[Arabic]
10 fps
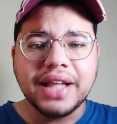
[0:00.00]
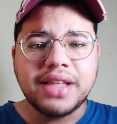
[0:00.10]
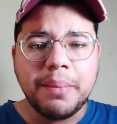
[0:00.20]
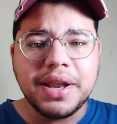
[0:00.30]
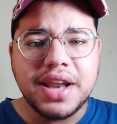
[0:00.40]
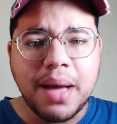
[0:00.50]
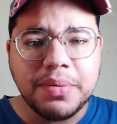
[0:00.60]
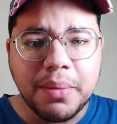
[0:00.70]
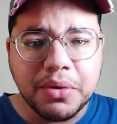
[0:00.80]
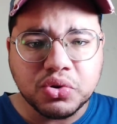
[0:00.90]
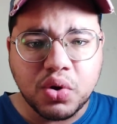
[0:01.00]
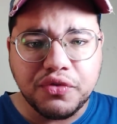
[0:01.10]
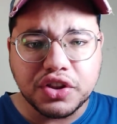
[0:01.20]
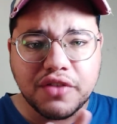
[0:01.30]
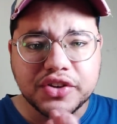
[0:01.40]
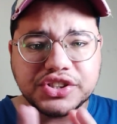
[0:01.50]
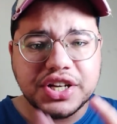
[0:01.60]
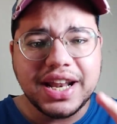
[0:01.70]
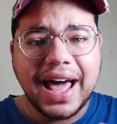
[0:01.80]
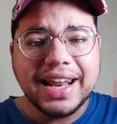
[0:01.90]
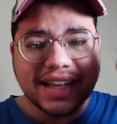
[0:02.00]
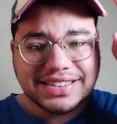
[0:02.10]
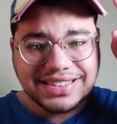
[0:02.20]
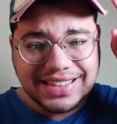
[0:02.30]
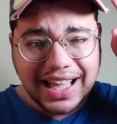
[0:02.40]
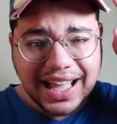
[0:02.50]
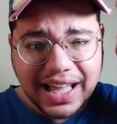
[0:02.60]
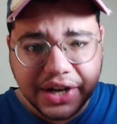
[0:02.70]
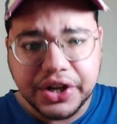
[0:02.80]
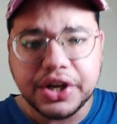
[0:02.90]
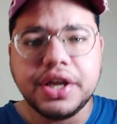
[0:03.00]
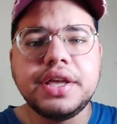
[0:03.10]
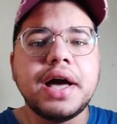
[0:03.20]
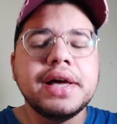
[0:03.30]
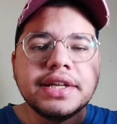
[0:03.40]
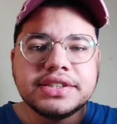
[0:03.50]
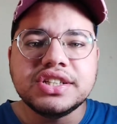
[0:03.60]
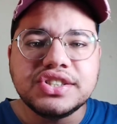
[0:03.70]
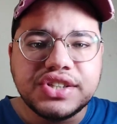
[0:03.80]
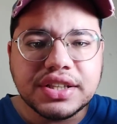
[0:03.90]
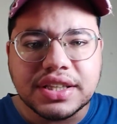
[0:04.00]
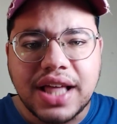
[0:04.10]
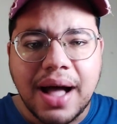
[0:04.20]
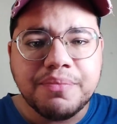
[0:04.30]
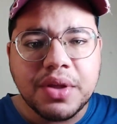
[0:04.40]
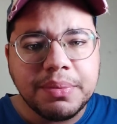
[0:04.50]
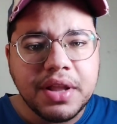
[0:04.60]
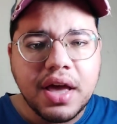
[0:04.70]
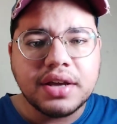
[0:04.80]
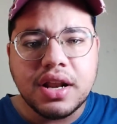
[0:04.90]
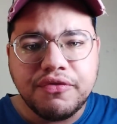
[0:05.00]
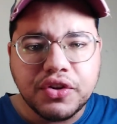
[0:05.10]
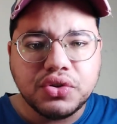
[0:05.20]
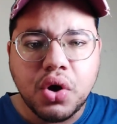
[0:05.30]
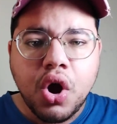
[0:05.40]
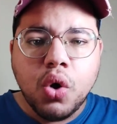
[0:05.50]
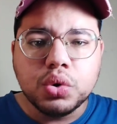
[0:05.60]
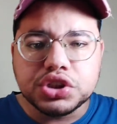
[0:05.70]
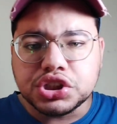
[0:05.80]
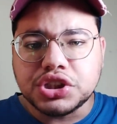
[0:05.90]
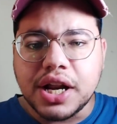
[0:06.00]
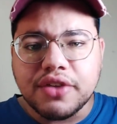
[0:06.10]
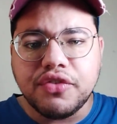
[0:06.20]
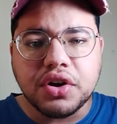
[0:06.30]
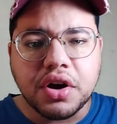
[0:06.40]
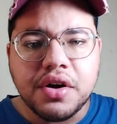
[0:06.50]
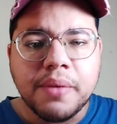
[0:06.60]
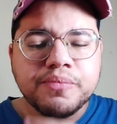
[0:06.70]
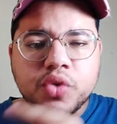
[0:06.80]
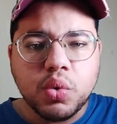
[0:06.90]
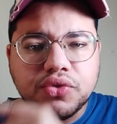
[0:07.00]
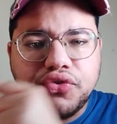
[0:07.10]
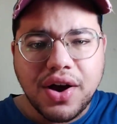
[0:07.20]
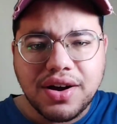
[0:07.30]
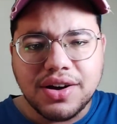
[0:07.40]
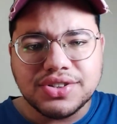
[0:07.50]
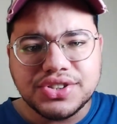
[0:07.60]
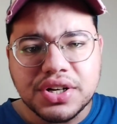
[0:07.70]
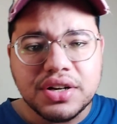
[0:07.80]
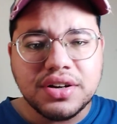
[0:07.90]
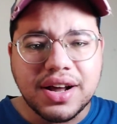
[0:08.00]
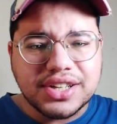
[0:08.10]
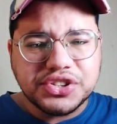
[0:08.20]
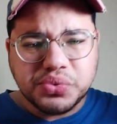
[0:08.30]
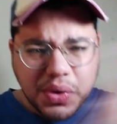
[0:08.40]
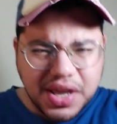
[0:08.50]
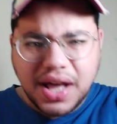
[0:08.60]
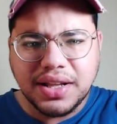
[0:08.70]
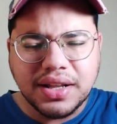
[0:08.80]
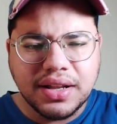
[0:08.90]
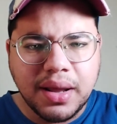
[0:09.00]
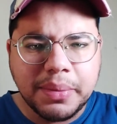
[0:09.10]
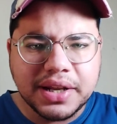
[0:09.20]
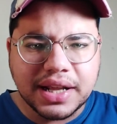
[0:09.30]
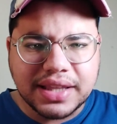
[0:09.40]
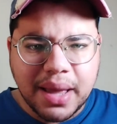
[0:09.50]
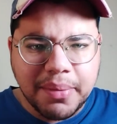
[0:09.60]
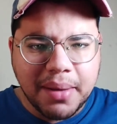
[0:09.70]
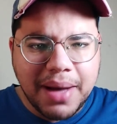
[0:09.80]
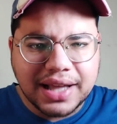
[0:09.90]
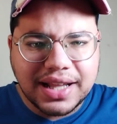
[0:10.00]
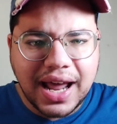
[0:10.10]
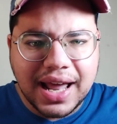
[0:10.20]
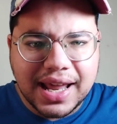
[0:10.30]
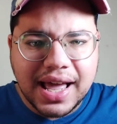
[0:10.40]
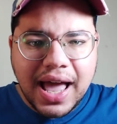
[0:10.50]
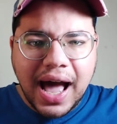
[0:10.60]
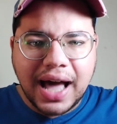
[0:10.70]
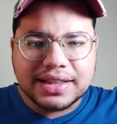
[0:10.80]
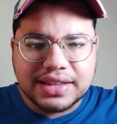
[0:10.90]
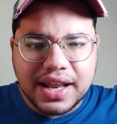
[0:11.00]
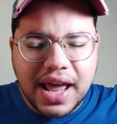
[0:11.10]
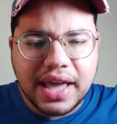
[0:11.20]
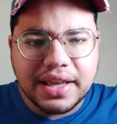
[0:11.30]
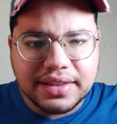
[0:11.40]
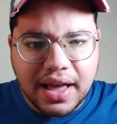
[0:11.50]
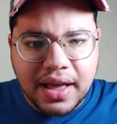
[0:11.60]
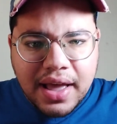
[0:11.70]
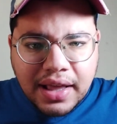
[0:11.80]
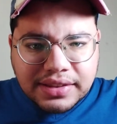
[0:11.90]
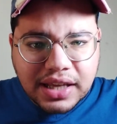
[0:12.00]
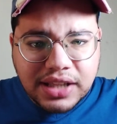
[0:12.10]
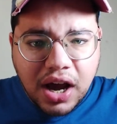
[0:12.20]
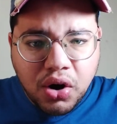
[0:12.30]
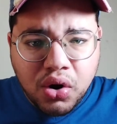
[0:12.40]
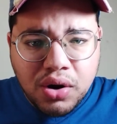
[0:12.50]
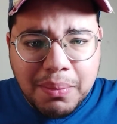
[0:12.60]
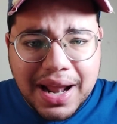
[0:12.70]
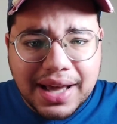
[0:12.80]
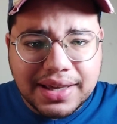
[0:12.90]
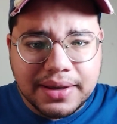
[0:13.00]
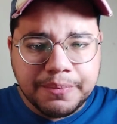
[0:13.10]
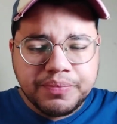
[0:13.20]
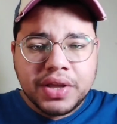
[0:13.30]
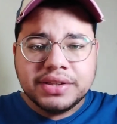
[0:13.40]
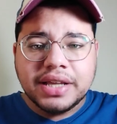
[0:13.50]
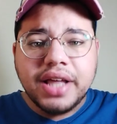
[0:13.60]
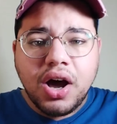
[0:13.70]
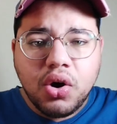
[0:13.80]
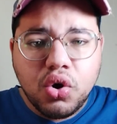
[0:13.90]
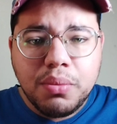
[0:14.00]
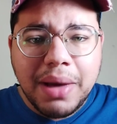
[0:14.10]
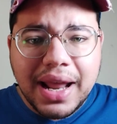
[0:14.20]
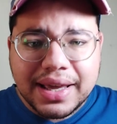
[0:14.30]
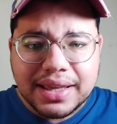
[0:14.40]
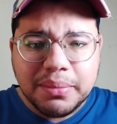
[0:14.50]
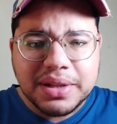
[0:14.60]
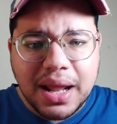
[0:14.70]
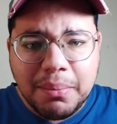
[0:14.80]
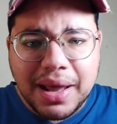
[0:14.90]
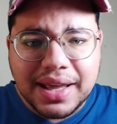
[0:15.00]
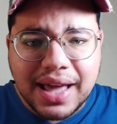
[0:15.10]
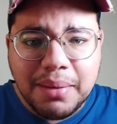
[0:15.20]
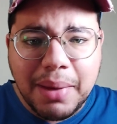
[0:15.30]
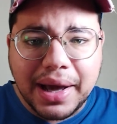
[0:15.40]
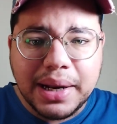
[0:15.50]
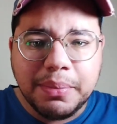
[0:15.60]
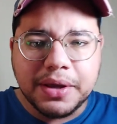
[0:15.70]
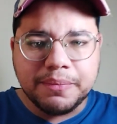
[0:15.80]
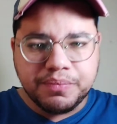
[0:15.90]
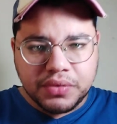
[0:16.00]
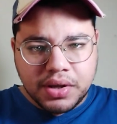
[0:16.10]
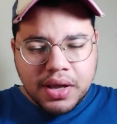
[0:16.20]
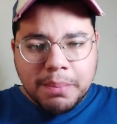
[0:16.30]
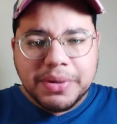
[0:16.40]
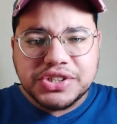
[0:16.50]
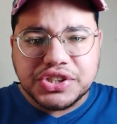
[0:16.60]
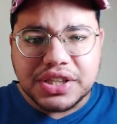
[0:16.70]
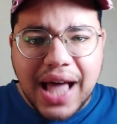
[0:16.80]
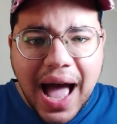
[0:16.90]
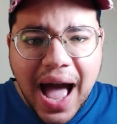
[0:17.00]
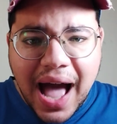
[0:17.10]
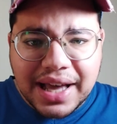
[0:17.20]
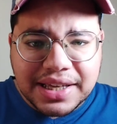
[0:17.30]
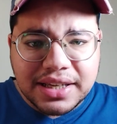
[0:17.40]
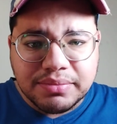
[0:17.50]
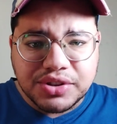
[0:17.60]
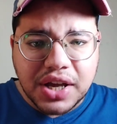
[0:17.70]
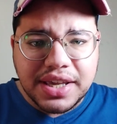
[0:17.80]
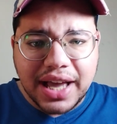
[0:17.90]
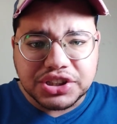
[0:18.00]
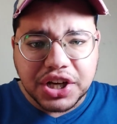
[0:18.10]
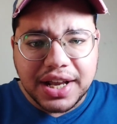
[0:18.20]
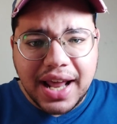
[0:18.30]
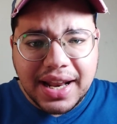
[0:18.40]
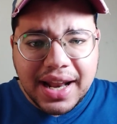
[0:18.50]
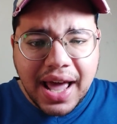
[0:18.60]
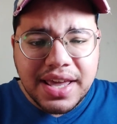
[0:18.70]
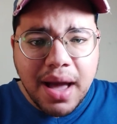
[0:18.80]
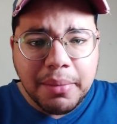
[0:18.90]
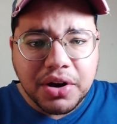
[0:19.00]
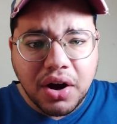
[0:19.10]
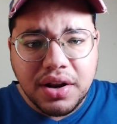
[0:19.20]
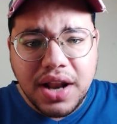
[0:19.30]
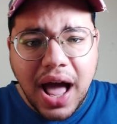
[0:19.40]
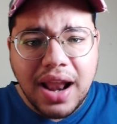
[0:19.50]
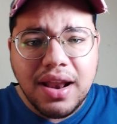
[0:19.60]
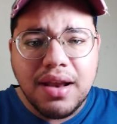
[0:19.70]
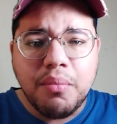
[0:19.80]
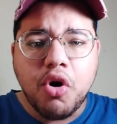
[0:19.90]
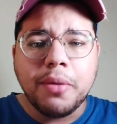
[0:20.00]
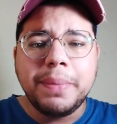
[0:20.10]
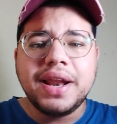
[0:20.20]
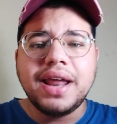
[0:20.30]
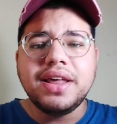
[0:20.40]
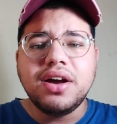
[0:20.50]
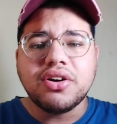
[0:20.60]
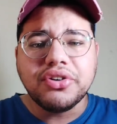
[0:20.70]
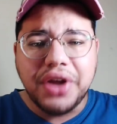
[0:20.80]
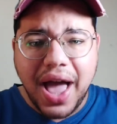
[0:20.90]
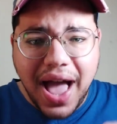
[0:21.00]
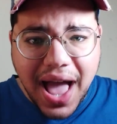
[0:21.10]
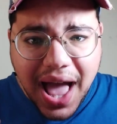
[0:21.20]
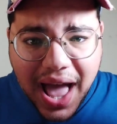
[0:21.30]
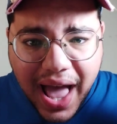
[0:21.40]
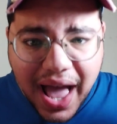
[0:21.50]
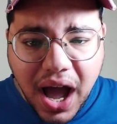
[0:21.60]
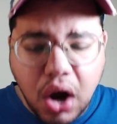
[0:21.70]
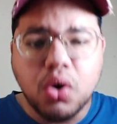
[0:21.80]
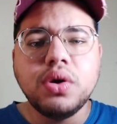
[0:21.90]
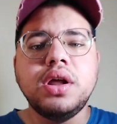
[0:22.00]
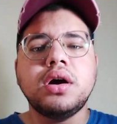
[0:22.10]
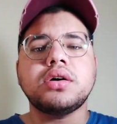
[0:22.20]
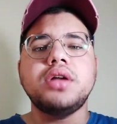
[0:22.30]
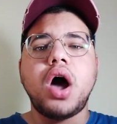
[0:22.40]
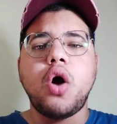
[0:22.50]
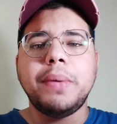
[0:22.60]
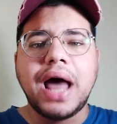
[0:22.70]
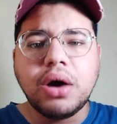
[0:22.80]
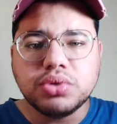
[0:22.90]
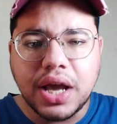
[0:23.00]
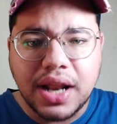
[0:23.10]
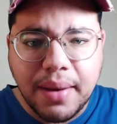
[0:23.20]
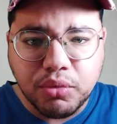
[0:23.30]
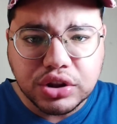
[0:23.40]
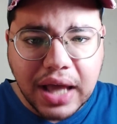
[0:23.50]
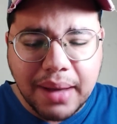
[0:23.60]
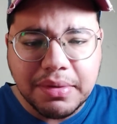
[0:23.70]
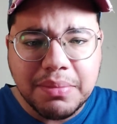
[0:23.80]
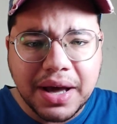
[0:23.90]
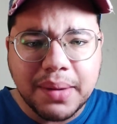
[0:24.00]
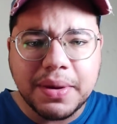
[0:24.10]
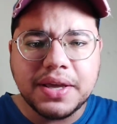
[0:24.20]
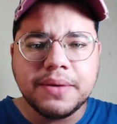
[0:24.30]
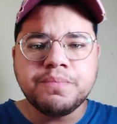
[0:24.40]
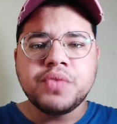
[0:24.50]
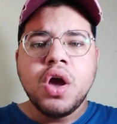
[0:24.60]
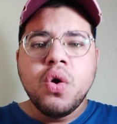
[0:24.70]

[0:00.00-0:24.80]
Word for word: أتمنى قبل ما ندخل في تفاصيل الحلقة تاريخية تنزل تدعمني بلايك للفيديو وتشترك في القناة وتفجر زر الجرس ويلا بينا تابع معنا الحلقة حتى نهايتها تدخل ملكي تدخل ملكي من الملك المغربي باستدعاء حكيم زياش خلال الأيام القليلة المقبلة لإقناعه لإقناعه بالعودة إلى المنتخب المغربي